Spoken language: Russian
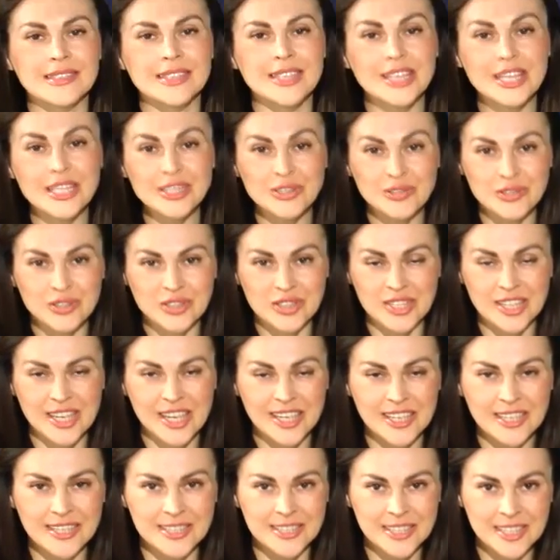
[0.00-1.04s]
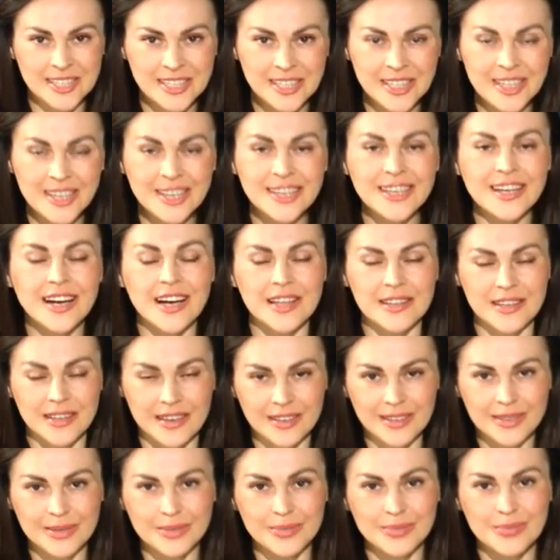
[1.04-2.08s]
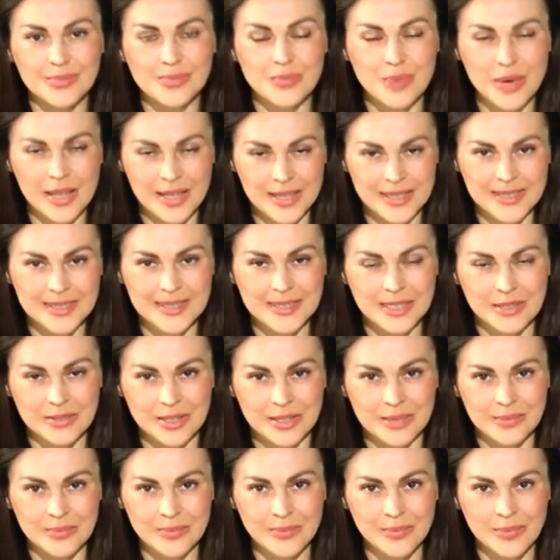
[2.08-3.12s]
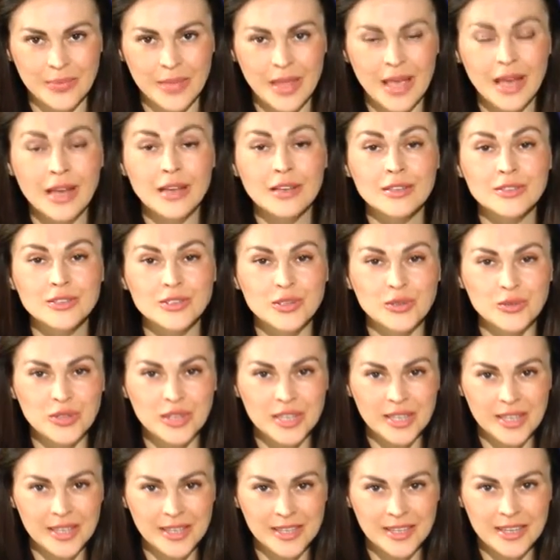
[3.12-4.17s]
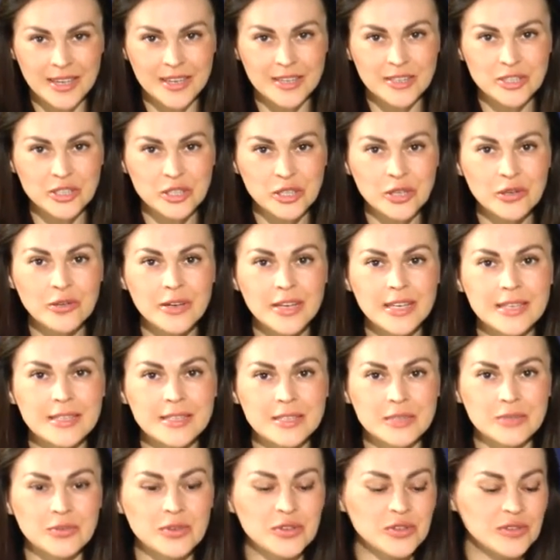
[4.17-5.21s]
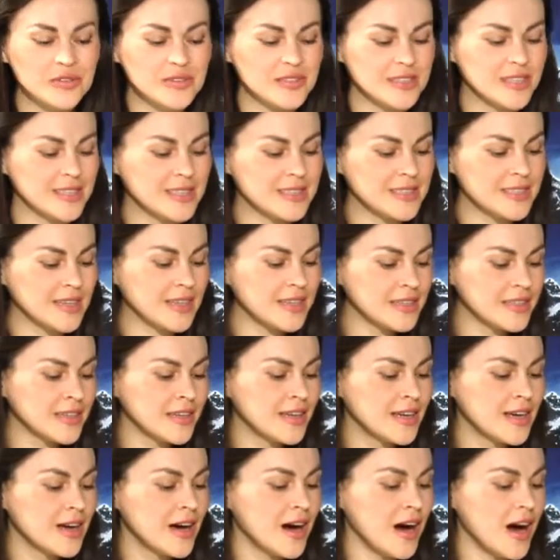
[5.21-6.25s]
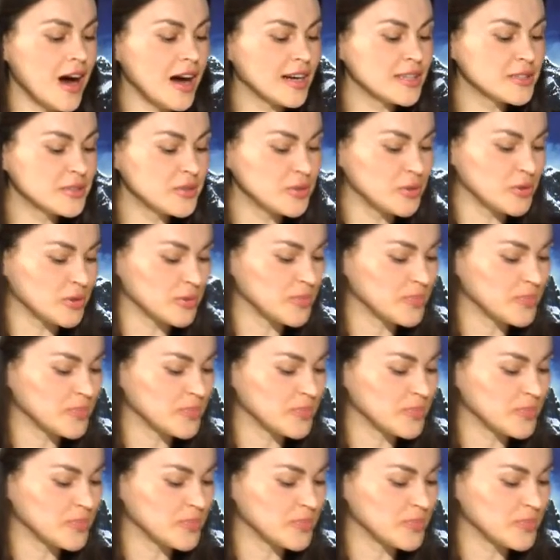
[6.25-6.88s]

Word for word: Здравствуйте, дорогие зрители канала Баланс ТВ. В студии Инга Гончарова и сегодня у нас в гостях актер